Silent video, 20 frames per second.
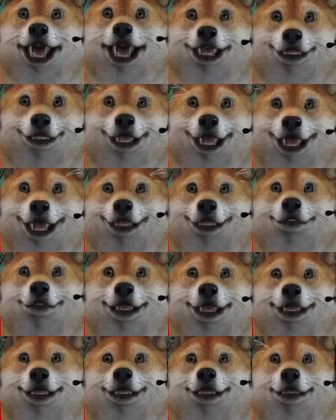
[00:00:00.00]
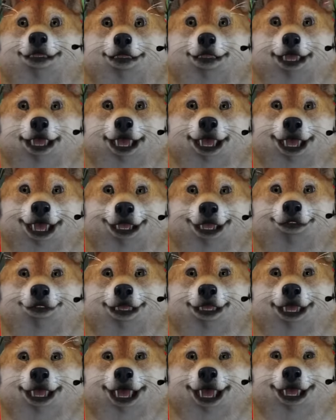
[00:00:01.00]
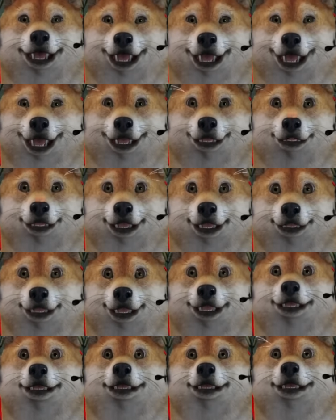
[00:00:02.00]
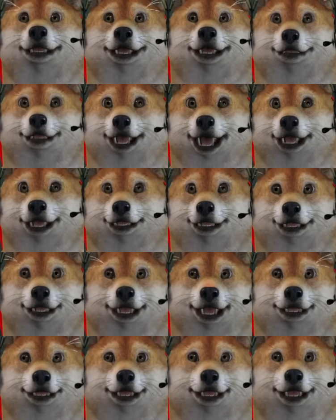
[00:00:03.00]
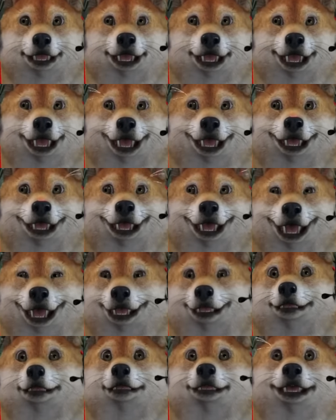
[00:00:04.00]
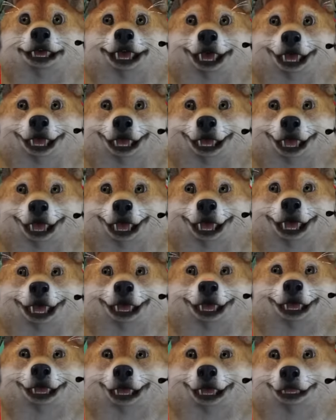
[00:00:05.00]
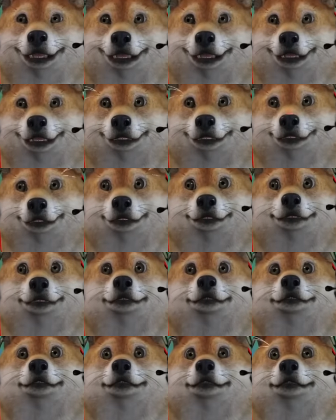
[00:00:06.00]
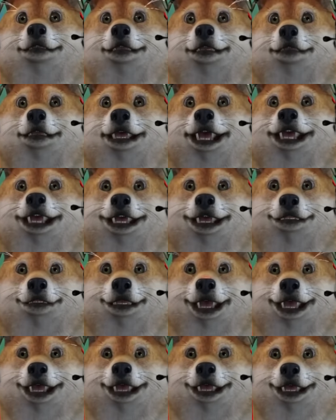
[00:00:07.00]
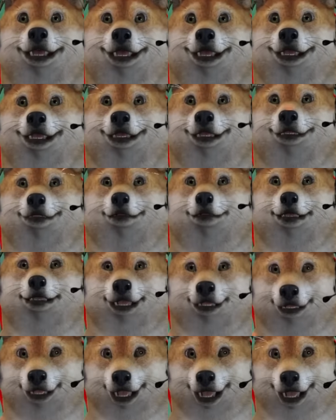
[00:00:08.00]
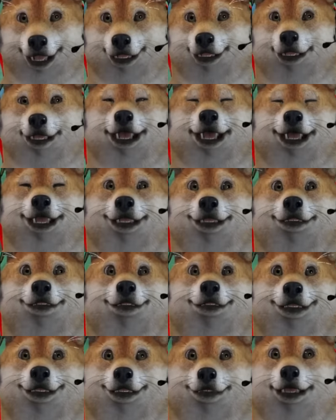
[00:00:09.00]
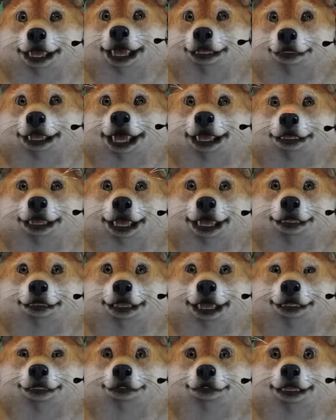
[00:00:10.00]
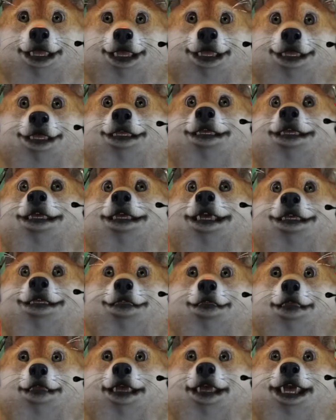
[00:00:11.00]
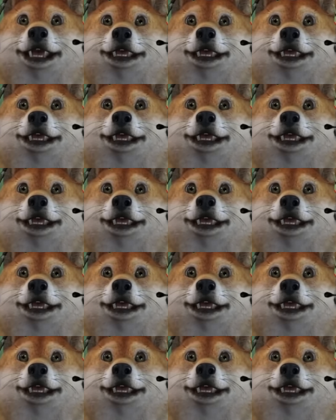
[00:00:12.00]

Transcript: saya woi oh ini ada bawah ikan gede juga woi kabur kabur dulu kabur ini da daerah kekuasaan ikan gede nih kayaknya nih ini bahaya nih bahaya nih kan bisa lihat tuh ih serem serem serem serem serem nanti dulu nanti